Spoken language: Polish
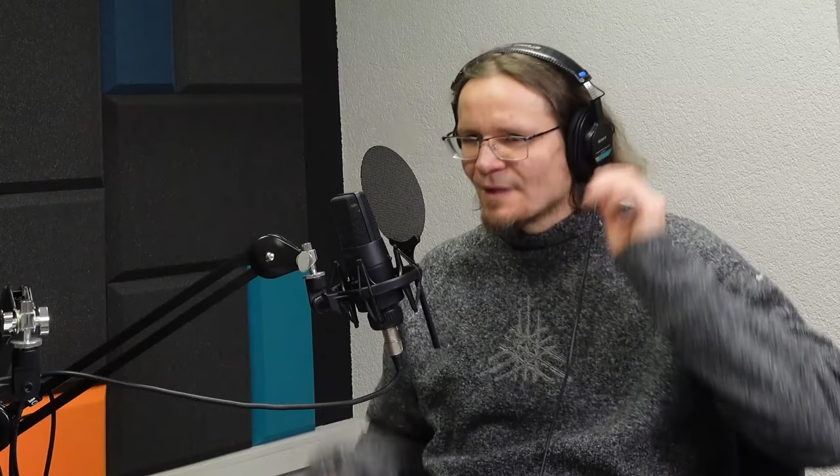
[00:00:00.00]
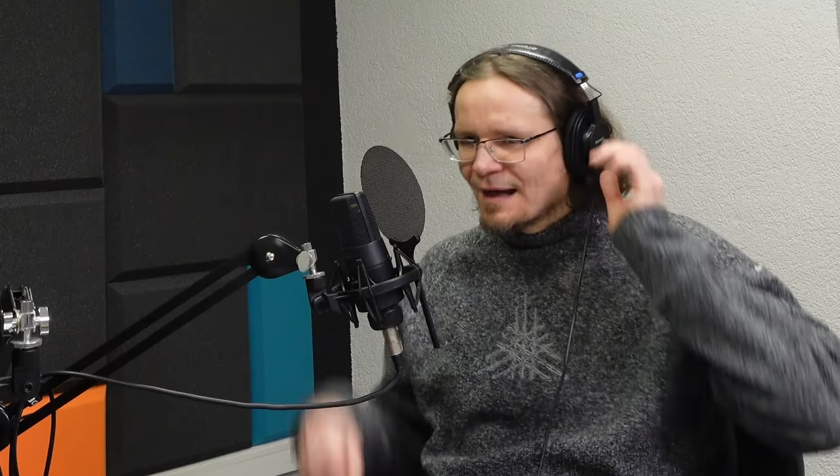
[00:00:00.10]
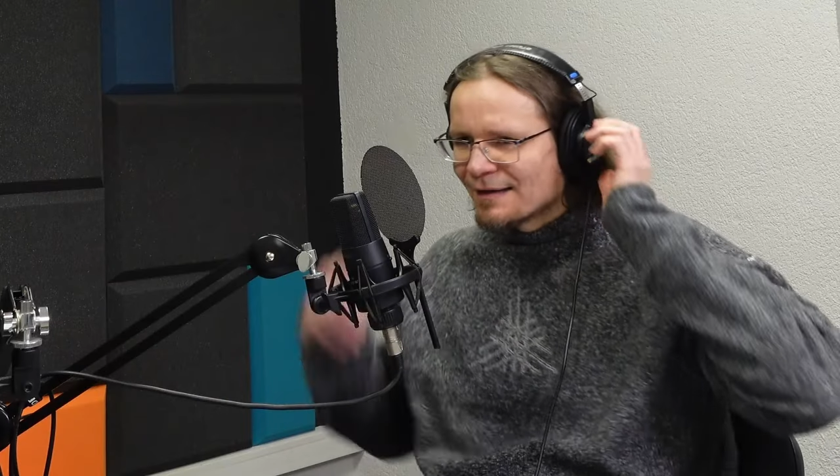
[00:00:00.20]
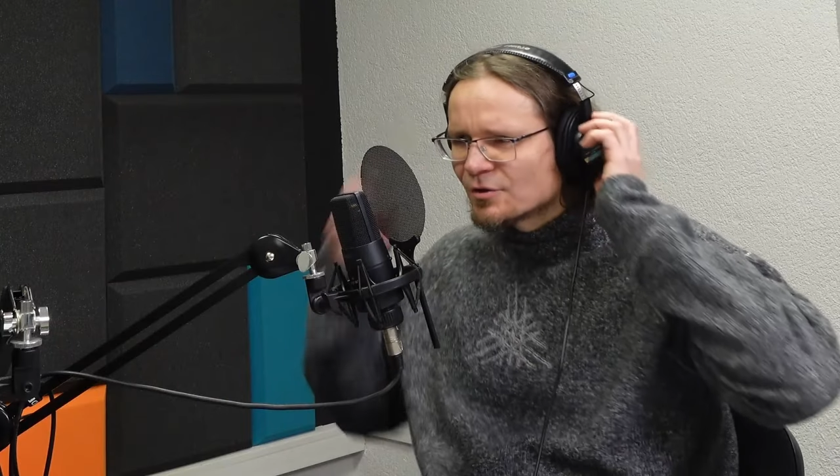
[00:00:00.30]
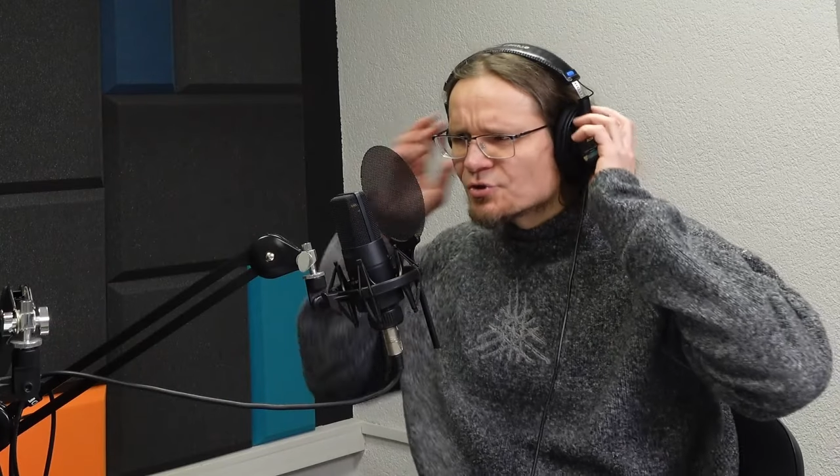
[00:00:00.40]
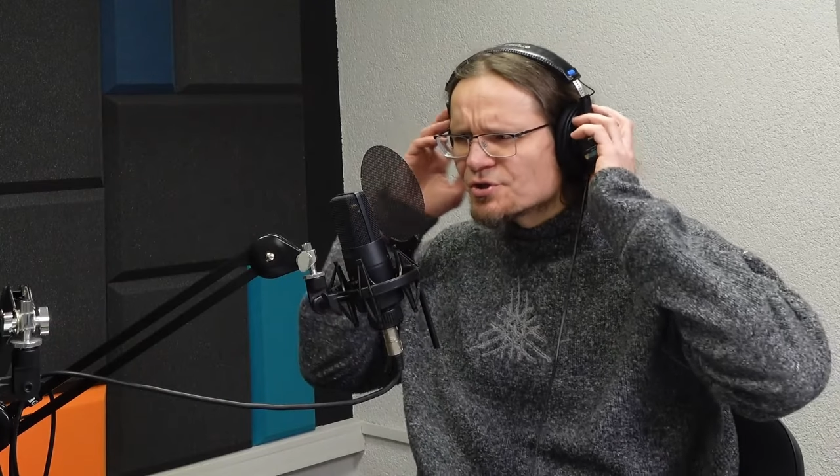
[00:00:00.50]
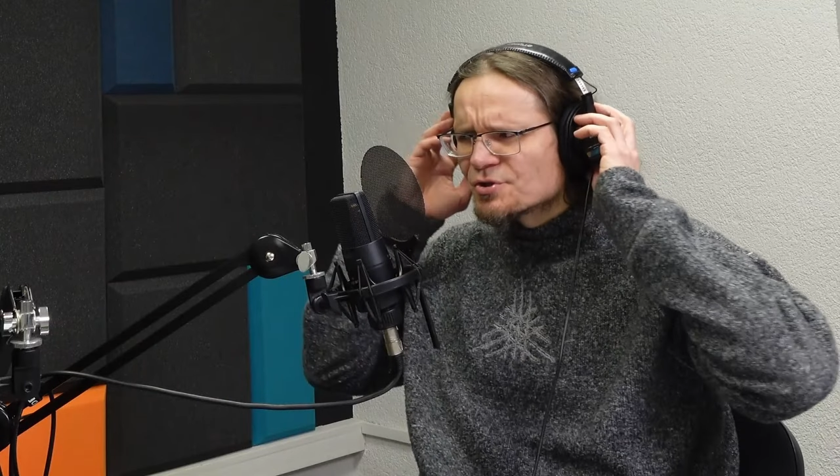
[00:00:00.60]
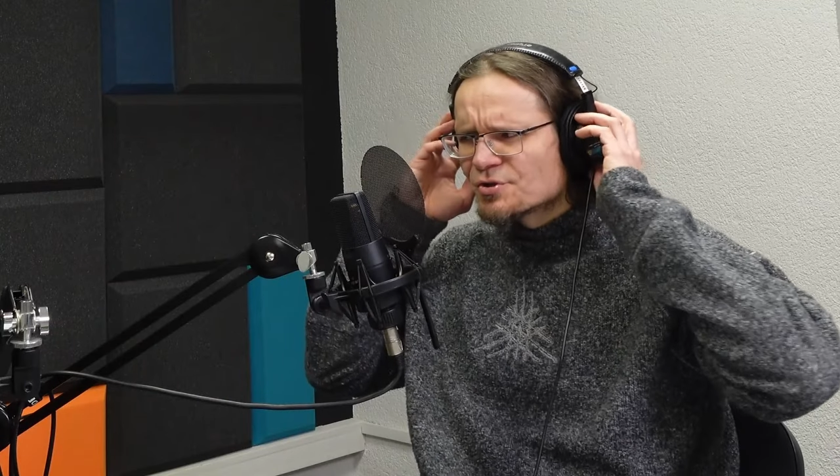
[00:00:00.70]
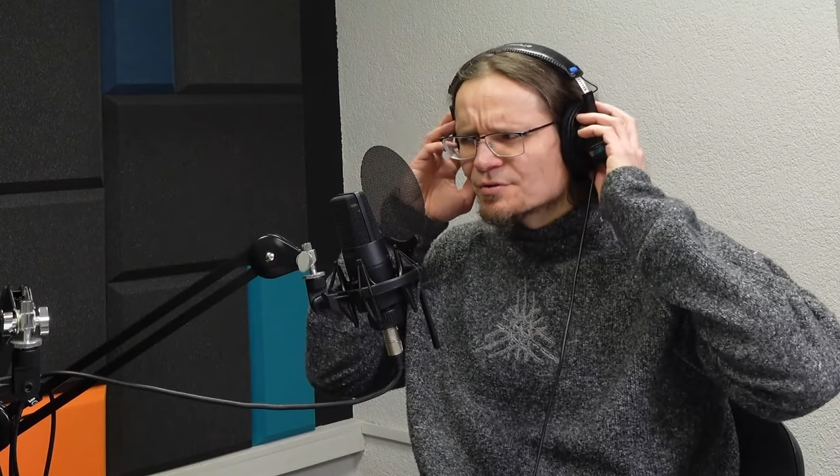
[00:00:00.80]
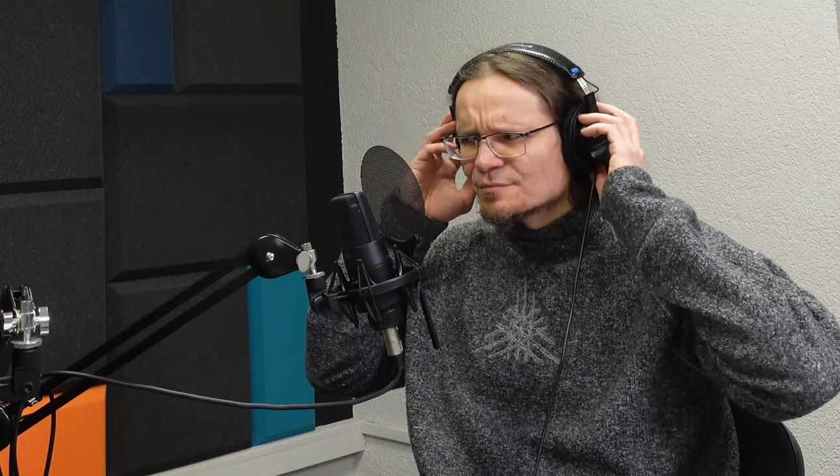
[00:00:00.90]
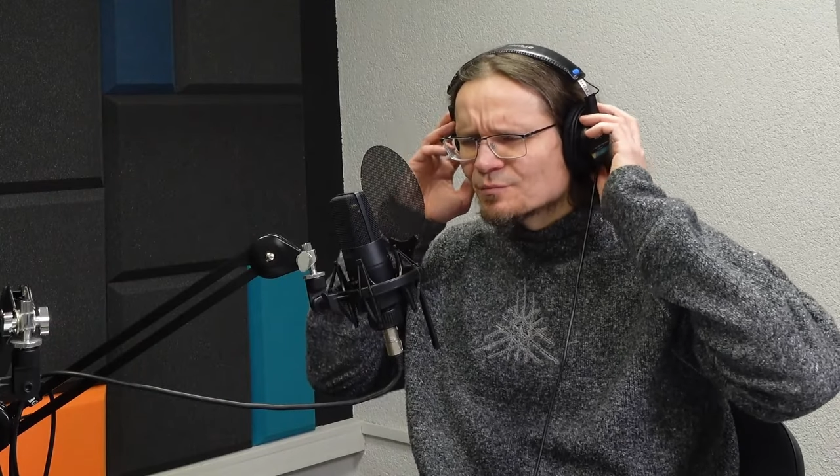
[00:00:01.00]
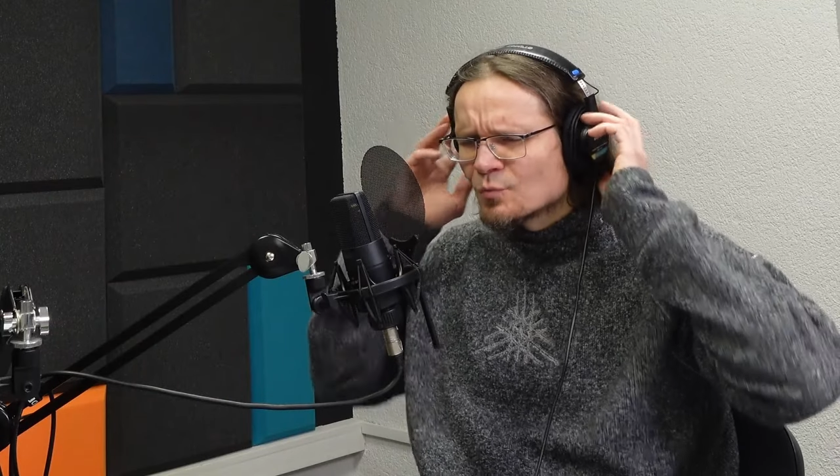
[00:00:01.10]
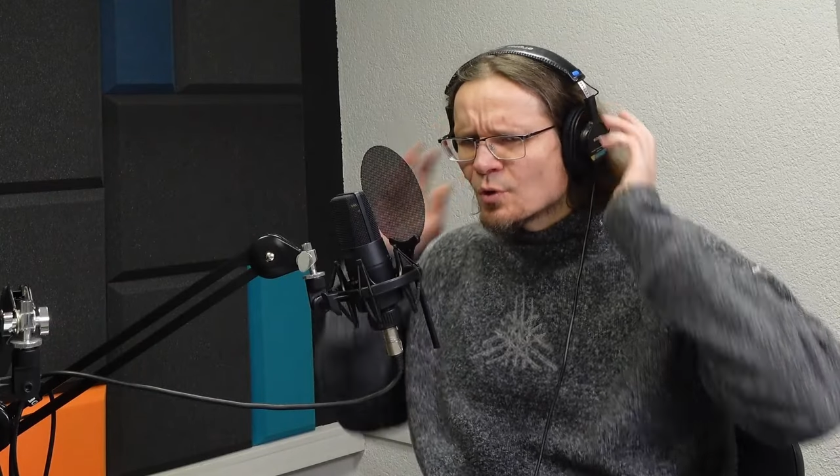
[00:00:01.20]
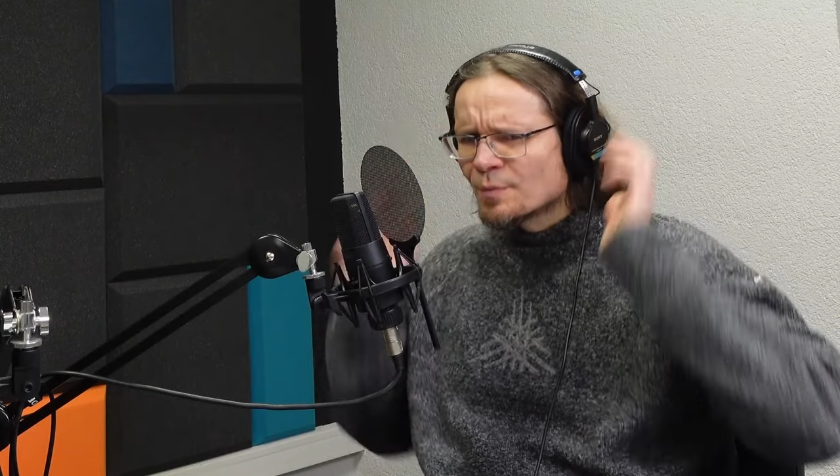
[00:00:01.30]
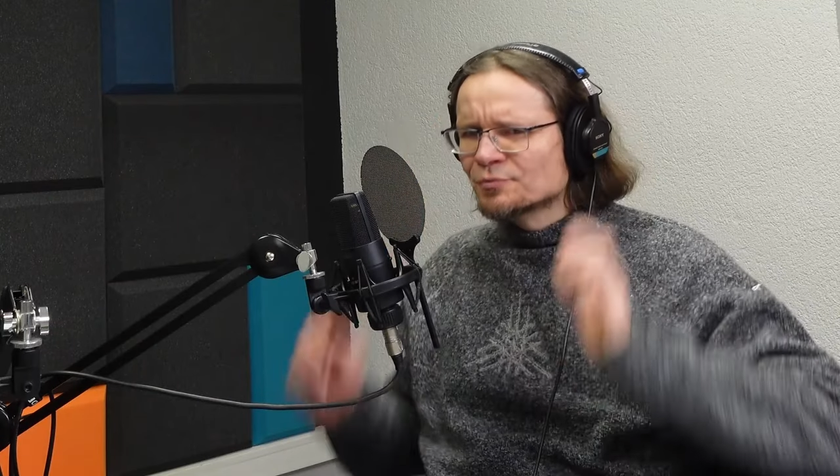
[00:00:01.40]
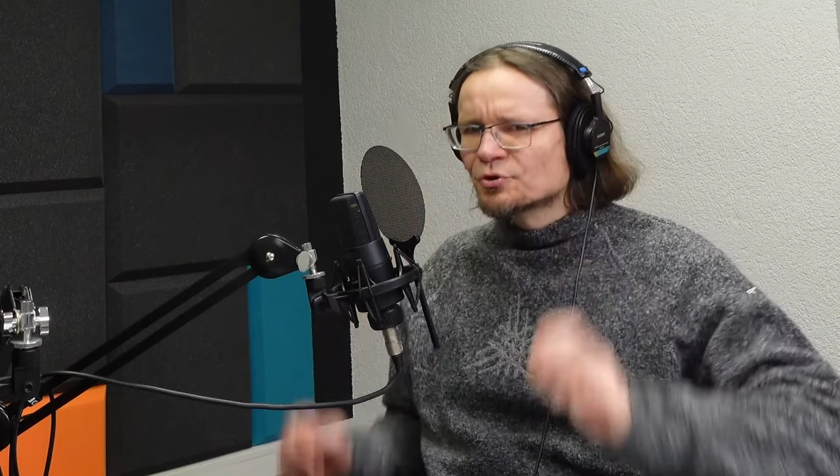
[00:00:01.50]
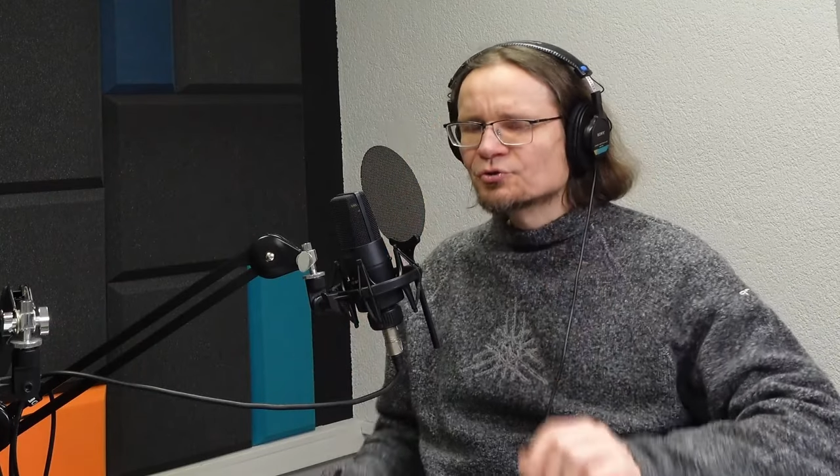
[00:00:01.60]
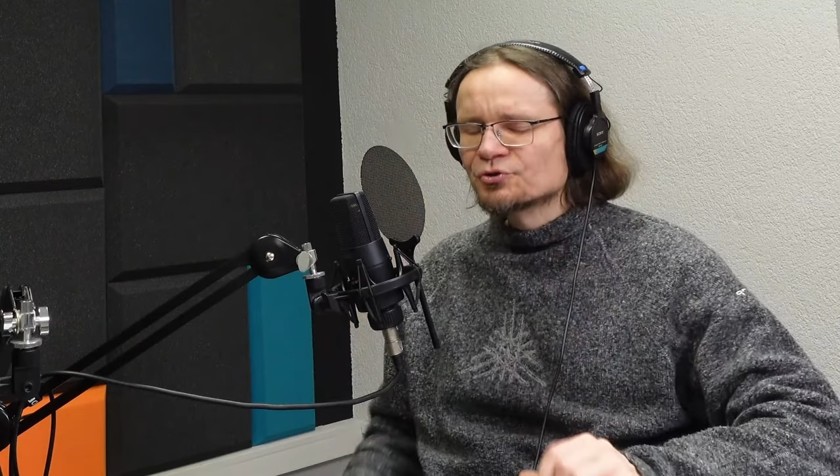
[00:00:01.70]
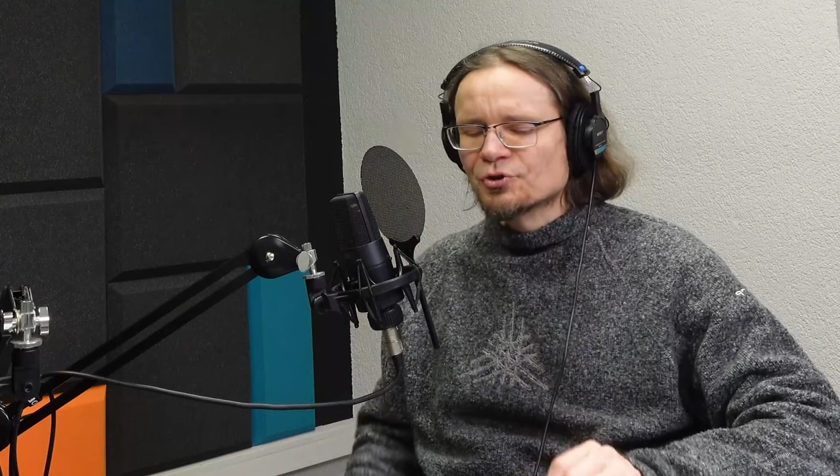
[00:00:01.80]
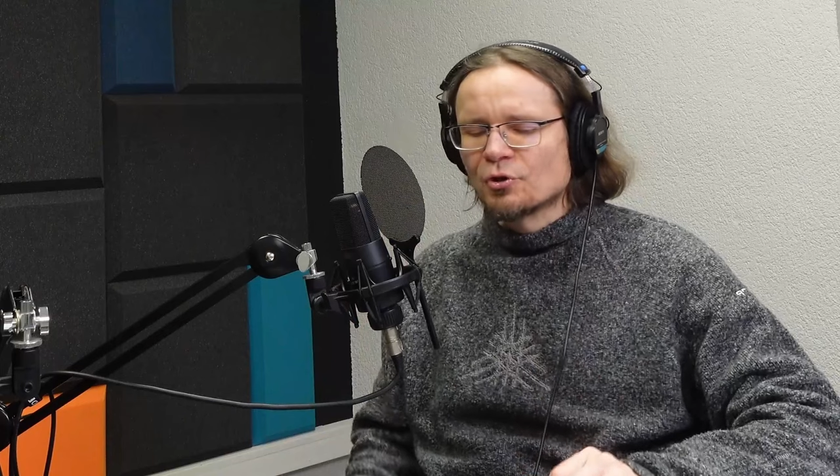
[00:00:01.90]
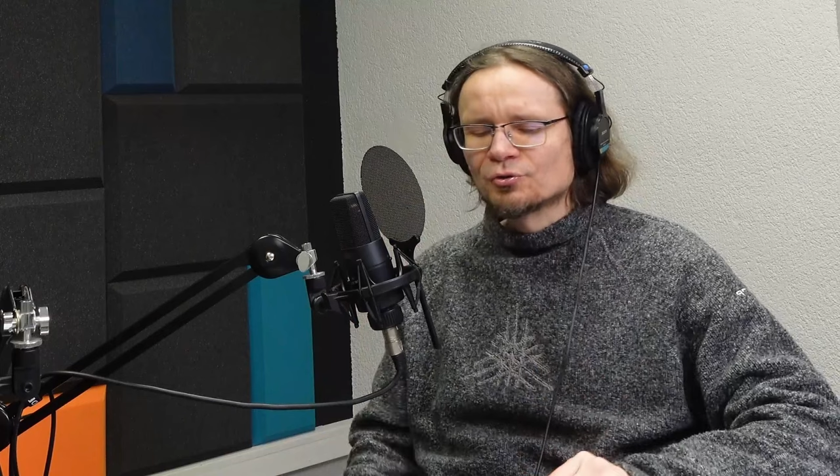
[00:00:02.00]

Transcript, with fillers: Tak, chociaż mógłbym troszeczkę